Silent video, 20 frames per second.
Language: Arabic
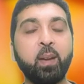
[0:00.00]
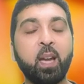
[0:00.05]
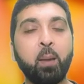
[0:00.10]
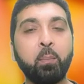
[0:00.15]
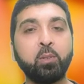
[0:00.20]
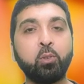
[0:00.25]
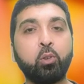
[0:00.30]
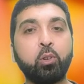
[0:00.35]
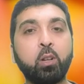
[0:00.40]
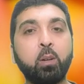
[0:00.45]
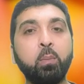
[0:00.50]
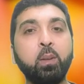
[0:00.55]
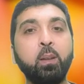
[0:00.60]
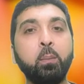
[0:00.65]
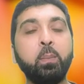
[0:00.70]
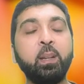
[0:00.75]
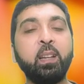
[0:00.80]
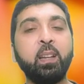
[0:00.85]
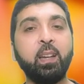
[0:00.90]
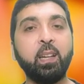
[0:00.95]
أحمد عرابي
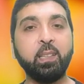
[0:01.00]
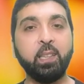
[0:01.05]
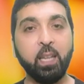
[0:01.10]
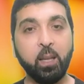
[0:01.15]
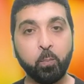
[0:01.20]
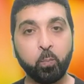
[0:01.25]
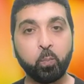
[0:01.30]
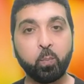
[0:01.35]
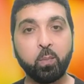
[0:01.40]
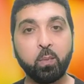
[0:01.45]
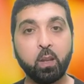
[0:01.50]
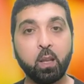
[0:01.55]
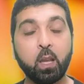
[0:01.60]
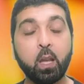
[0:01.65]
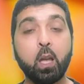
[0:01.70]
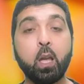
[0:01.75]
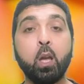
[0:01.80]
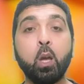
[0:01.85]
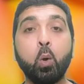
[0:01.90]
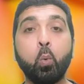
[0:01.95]
بالإعدام
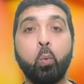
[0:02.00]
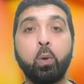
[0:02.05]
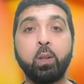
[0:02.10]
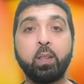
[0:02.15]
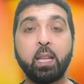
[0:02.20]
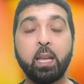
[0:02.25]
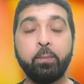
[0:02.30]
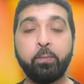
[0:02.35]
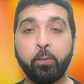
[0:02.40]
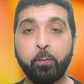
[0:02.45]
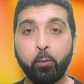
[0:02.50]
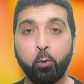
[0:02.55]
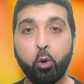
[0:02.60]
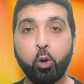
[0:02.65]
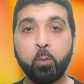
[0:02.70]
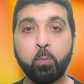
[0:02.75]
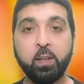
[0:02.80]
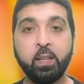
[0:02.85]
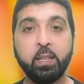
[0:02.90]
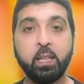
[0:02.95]
وتخفف
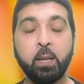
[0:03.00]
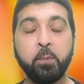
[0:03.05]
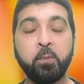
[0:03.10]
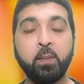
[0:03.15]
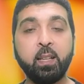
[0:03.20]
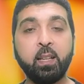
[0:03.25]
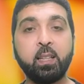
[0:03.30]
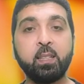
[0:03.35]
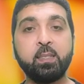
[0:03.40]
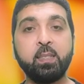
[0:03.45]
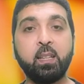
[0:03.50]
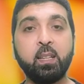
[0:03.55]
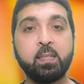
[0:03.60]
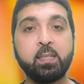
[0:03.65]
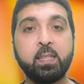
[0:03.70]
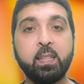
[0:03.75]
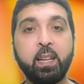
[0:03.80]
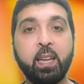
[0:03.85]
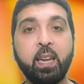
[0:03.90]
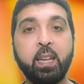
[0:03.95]
الحكم للنفي لجزيرة
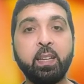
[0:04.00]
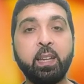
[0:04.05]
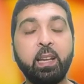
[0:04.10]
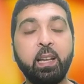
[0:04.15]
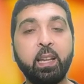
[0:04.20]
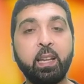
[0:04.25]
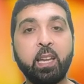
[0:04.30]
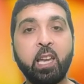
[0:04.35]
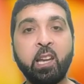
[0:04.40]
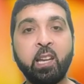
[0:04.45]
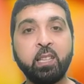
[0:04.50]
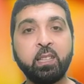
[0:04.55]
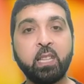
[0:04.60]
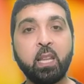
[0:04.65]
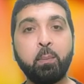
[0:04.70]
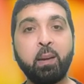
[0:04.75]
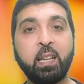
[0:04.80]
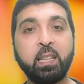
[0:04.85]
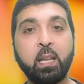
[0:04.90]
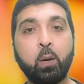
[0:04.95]
سيلان اللي كانت
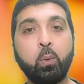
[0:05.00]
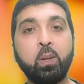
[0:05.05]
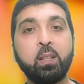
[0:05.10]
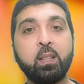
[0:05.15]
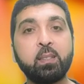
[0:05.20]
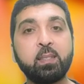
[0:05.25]
تبع دولة